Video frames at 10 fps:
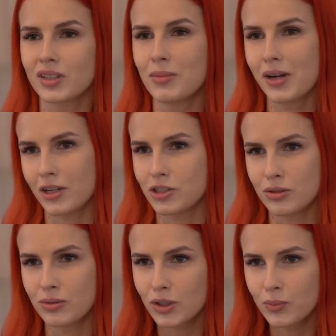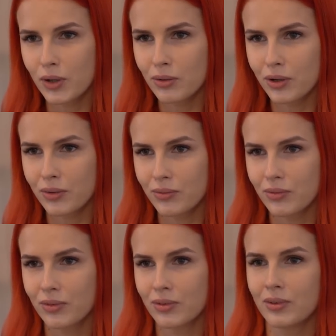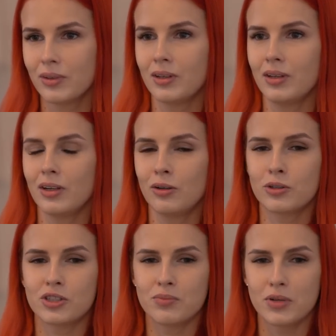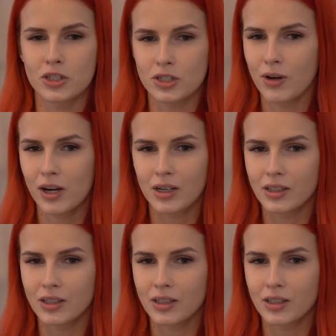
заморачиваюсь порой, очень переживаю,